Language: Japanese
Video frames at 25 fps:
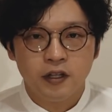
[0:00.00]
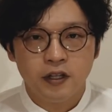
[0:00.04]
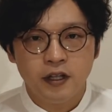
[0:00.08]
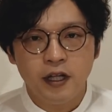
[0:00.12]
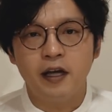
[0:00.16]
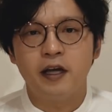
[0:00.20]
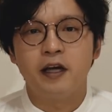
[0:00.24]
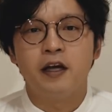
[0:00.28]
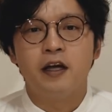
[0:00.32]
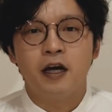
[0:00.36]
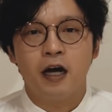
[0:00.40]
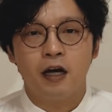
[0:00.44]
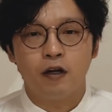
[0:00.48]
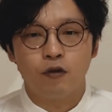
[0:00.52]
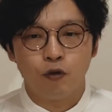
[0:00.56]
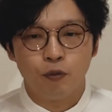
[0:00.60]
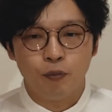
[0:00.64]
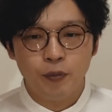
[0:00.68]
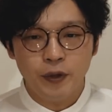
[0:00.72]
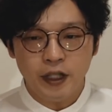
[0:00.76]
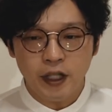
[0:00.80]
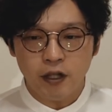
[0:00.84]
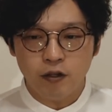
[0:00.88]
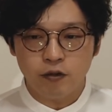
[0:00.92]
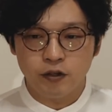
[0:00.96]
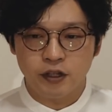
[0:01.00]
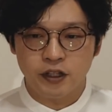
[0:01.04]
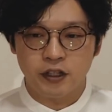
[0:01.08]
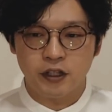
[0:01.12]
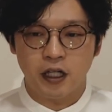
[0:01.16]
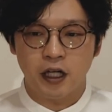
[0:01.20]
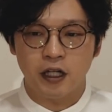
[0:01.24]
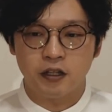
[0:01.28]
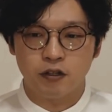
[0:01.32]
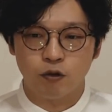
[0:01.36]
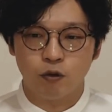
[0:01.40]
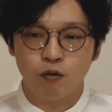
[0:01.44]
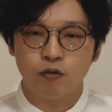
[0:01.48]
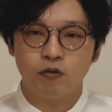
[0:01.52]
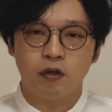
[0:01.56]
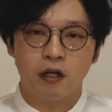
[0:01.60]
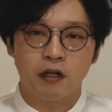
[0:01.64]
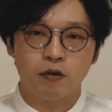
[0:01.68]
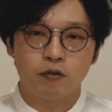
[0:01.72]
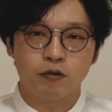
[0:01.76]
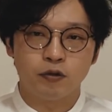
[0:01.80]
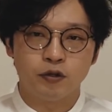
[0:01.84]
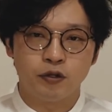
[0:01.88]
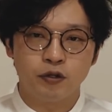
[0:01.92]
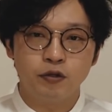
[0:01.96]
で、あの、見てる時間って本当
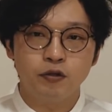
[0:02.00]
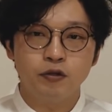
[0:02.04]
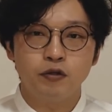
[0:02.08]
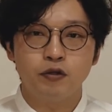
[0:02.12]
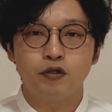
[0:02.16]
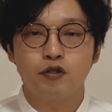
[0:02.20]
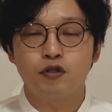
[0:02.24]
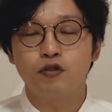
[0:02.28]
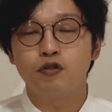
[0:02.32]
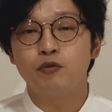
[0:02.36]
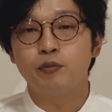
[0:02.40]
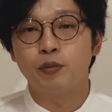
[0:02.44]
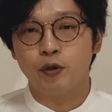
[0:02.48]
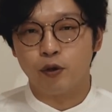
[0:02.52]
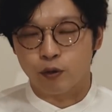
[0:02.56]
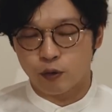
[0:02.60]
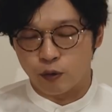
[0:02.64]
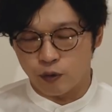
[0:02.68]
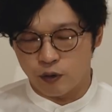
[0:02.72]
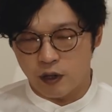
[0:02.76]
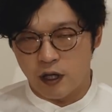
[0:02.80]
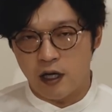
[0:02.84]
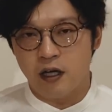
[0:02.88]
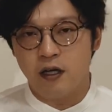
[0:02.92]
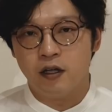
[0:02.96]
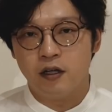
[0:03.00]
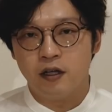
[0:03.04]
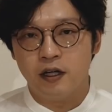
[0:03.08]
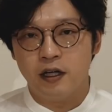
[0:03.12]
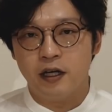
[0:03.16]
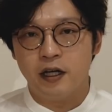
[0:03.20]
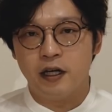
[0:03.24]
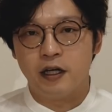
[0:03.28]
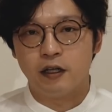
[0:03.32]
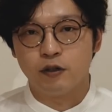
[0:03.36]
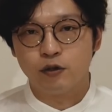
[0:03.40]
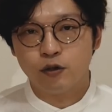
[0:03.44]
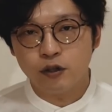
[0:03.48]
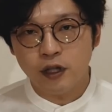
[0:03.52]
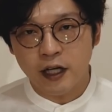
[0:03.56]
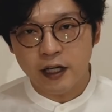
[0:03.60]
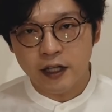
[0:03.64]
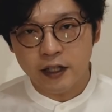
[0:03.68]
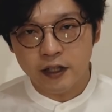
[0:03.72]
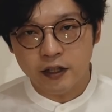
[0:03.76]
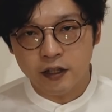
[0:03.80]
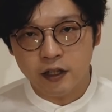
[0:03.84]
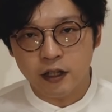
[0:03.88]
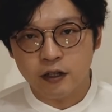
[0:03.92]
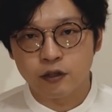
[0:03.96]
あの、十数秒とか、えぐら
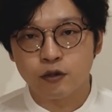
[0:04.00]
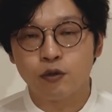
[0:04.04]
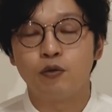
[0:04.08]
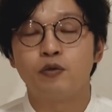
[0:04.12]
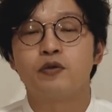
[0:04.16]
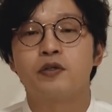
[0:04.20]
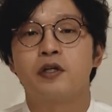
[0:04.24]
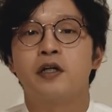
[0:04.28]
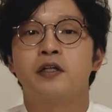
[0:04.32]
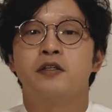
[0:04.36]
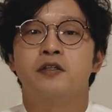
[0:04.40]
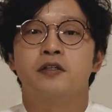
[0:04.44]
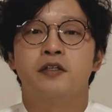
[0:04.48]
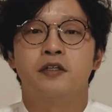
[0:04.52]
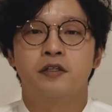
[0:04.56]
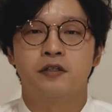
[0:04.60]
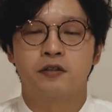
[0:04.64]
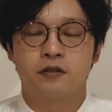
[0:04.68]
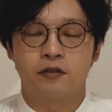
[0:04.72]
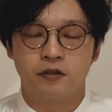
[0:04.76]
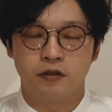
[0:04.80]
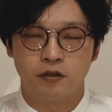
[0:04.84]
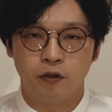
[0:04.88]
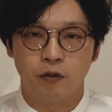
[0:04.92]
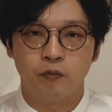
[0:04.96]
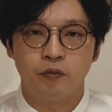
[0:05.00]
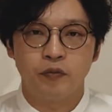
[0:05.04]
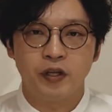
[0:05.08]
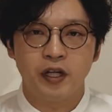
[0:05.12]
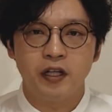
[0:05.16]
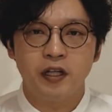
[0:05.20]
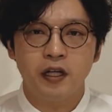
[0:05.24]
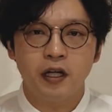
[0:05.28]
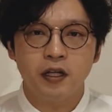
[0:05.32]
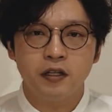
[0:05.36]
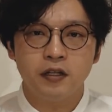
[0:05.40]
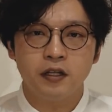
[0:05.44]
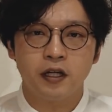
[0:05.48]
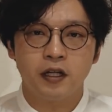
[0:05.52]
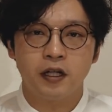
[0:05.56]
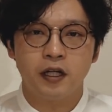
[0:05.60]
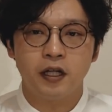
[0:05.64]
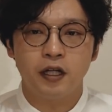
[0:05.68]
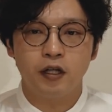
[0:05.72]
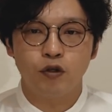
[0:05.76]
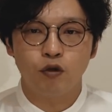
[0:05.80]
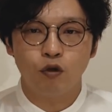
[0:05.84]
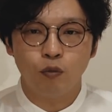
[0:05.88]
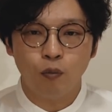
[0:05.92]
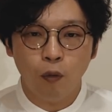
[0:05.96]
いだそうなんですよ。で、なんだ
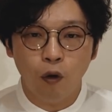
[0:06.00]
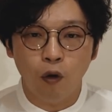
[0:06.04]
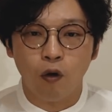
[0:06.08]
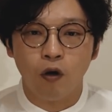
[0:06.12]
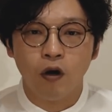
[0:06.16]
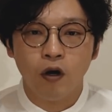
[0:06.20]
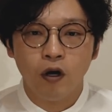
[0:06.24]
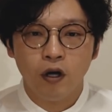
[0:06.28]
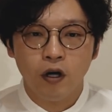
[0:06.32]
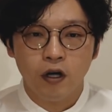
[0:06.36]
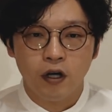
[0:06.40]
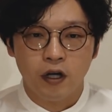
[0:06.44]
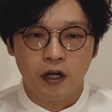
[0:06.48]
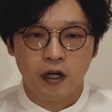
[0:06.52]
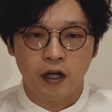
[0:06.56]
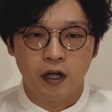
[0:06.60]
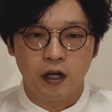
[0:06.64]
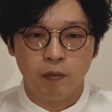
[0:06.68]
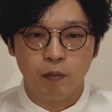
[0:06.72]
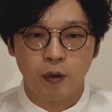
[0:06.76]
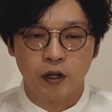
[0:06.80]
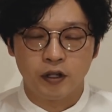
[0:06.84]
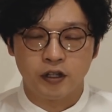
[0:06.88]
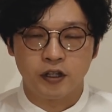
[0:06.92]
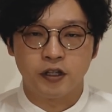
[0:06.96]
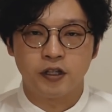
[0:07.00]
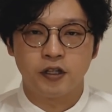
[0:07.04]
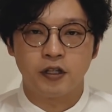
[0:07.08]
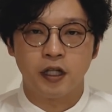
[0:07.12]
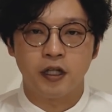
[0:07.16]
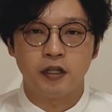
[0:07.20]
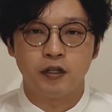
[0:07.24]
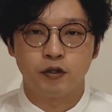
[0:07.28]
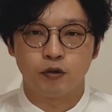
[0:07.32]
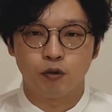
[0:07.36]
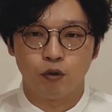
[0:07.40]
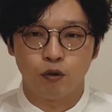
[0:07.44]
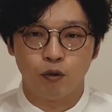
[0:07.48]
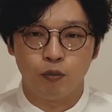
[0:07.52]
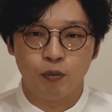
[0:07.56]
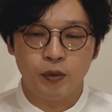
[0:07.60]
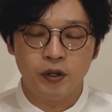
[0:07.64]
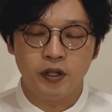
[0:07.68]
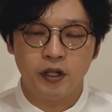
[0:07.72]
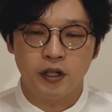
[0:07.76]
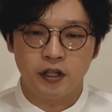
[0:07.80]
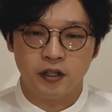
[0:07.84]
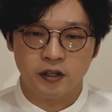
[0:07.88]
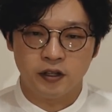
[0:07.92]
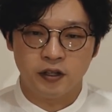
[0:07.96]
けれども、えー、まあ、実際にそれを
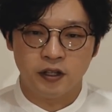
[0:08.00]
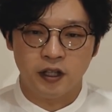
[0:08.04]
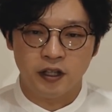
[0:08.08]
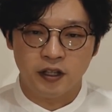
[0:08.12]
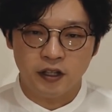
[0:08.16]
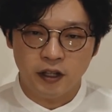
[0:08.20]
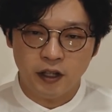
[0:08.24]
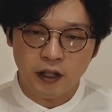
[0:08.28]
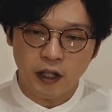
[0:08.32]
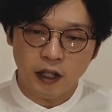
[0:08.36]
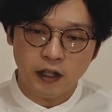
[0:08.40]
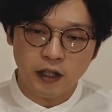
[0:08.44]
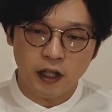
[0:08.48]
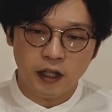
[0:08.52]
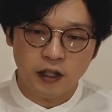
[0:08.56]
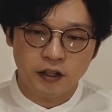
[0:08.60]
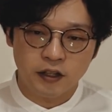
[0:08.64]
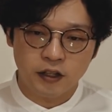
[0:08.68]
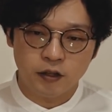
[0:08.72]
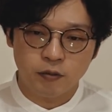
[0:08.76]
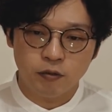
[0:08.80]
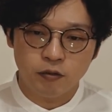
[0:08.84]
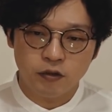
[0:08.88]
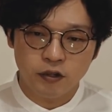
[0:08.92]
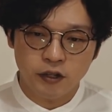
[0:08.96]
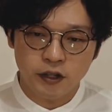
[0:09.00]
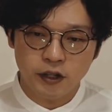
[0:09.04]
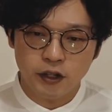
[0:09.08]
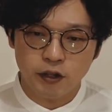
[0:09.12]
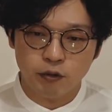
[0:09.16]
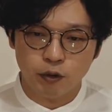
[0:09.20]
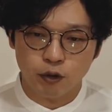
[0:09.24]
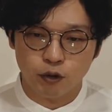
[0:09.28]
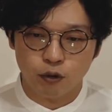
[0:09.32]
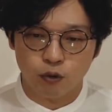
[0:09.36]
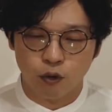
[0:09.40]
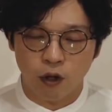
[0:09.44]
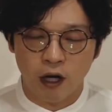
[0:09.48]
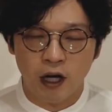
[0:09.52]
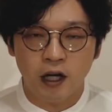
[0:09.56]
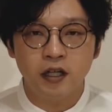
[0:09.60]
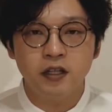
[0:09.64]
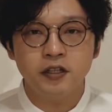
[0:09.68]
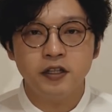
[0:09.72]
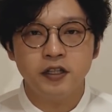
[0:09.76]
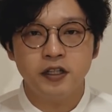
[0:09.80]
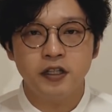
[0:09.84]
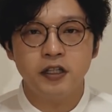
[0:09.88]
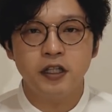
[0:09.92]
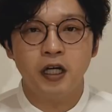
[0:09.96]
見てですねただ自分自身はちょっと
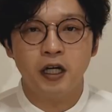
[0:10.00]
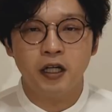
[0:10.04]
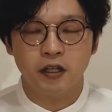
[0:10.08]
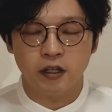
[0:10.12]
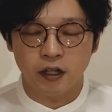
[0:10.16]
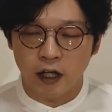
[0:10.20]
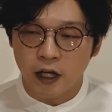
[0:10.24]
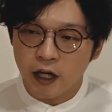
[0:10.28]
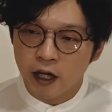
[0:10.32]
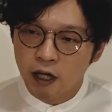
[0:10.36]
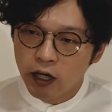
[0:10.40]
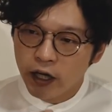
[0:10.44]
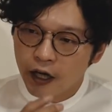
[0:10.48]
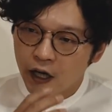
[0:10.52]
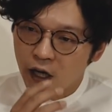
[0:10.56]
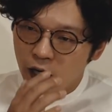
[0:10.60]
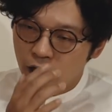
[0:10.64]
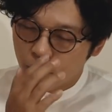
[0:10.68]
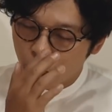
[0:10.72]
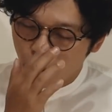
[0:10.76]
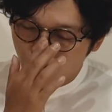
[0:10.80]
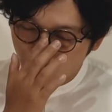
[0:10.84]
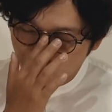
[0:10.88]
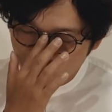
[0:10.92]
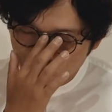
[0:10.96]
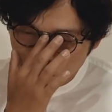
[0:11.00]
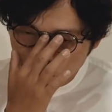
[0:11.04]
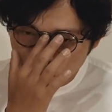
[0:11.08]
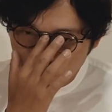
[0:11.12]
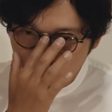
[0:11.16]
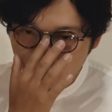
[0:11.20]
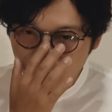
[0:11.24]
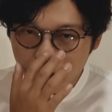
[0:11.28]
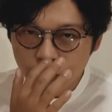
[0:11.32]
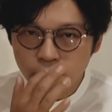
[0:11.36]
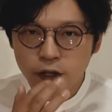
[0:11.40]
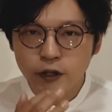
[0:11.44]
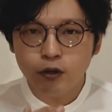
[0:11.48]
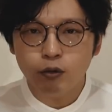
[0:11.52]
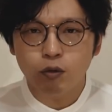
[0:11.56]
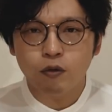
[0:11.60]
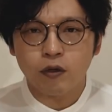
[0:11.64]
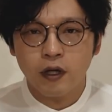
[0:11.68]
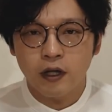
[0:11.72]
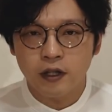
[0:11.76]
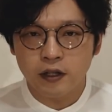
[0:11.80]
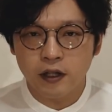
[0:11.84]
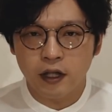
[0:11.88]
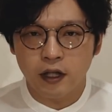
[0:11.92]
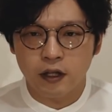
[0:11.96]
半信半疑えあれ本当に人
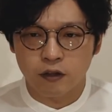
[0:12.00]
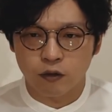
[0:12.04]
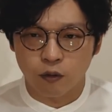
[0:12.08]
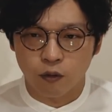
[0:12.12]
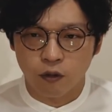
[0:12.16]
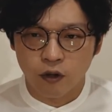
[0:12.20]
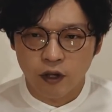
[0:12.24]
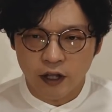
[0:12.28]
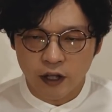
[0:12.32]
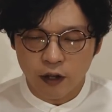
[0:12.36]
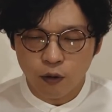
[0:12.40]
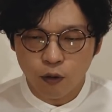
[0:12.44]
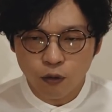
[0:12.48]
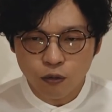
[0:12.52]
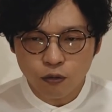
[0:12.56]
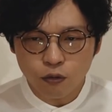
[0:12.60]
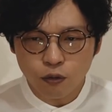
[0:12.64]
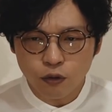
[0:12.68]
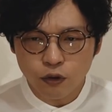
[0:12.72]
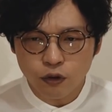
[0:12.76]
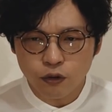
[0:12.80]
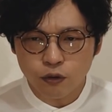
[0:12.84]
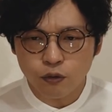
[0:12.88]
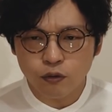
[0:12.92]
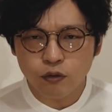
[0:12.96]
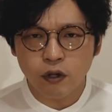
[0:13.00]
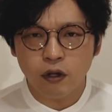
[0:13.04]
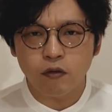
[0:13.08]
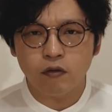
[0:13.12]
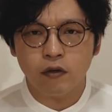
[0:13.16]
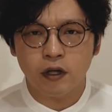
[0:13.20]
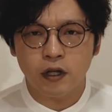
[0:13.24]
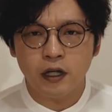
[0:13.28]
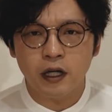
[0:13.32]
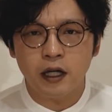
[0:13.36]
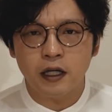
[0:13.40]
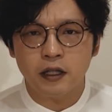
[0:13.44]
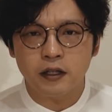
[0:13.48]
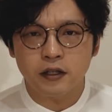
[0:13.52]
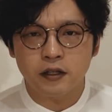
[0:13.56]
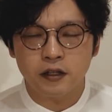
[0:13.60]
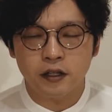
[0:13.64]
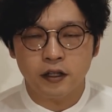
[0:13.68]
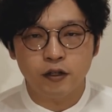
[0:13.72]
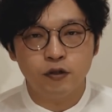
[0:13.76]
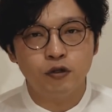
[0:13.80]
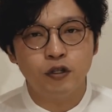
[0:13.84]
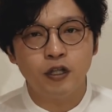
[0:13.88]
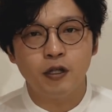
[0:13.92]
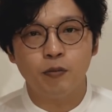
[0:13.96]
かなとえ本当にそうなのかなっ
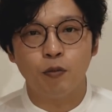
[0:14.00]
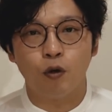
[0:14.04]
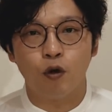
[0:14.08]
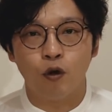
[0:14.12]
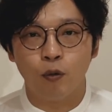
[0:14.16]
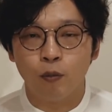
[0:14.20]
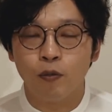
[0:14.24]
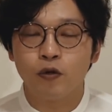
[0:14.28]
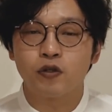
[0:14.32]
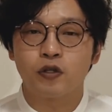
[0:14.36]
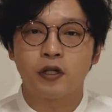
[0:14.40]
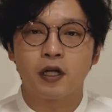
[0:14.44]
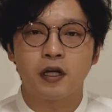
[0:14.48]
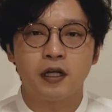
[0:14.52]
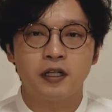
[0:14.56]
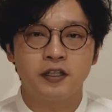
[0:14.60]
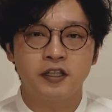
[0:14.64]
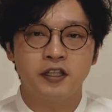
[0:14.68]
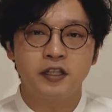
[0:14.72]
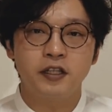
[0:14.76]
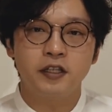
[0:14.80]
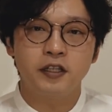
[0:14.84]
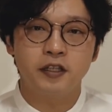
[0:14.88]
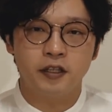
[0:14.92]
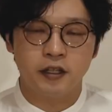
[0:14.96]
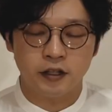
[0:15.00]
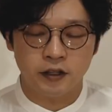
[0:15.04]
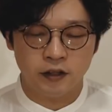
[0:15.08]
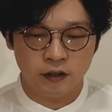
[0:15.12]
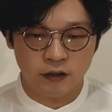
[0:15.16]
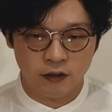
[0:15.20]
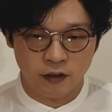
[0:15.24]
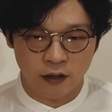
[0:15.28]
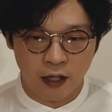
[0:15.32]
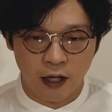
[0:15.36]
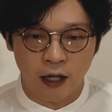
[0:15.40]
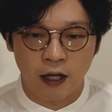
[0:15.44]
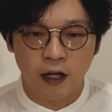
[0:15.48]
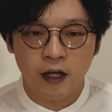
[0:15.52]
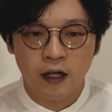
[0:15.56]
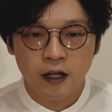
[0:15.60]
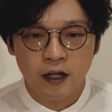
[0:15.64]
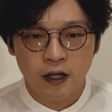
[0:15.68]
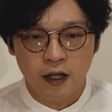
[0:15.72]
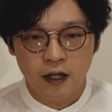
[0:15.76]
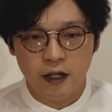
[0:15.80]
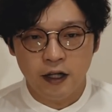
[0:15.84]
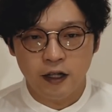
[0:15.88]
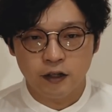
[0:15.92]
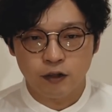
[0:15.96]
ていうふうにも思ったらしいんですが、
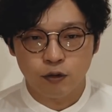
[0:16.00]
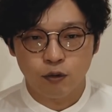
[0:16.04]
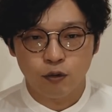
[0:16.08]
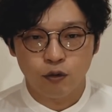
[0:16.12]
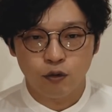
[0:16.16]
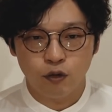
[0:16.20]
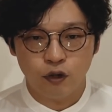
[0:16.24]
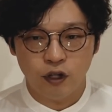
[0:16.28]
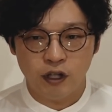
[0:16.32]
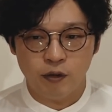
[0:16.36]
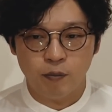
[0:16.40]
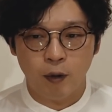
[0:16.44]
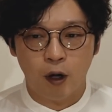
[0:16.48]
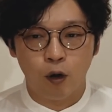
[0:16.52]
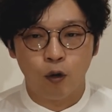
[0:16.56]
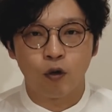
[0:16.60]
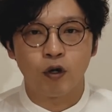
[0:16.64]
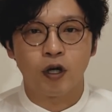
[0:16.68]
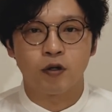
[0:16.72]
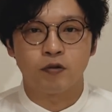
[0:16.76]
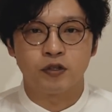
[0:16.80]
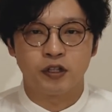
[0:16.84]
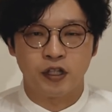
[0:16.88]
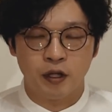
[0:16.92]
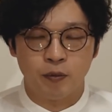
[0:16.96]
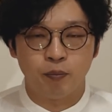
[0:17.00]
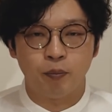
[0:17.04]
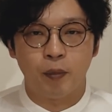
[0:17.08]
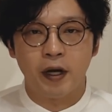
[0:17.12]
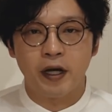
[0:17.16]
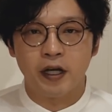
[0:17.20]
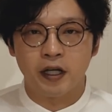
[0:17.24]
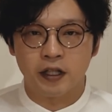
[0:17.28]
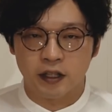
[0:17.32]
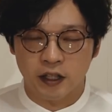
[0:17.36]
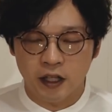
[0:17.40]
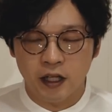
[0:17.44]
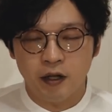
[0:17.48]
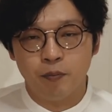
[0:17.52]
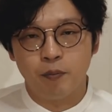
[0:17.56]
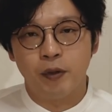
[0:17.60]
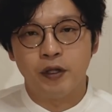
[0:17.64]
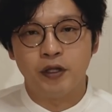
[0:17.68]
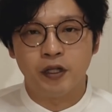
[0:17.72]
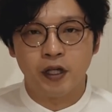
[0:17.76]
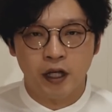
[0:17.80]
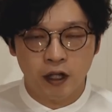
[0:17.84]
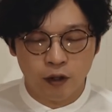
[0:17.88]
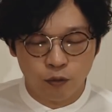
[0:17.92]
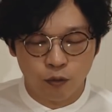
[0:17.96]
えー、その時にまあ他の先輩方ね
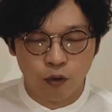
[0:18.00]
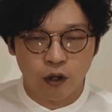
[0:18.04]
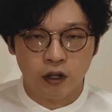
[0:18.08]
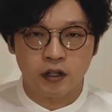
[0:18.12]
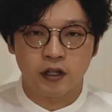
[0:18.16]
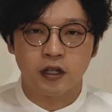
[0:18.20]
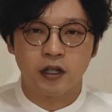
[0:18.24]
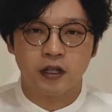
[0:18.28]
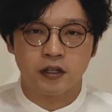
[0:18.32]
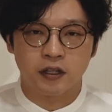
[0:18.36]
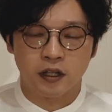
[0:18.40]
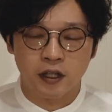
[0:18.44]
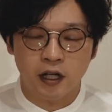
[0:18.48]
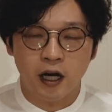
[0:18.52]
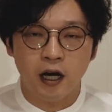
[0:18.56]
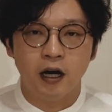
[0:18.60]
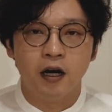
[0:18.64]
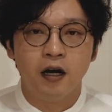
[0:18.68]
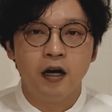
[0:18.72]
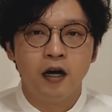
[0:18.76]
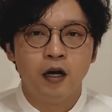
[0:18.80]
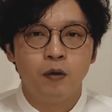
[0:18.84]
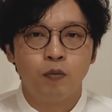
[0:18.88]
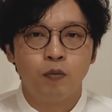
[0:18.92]
ベテランの方々が